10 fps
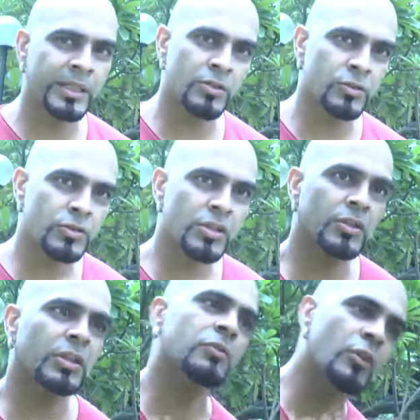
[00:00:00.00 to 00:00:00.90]
मैं जो सोच रहा
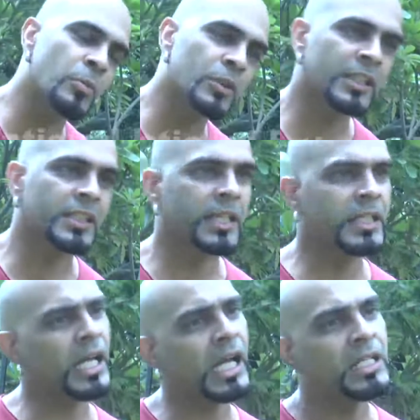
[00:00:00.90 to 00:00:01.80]
होता हूँ वो बोल देता है ये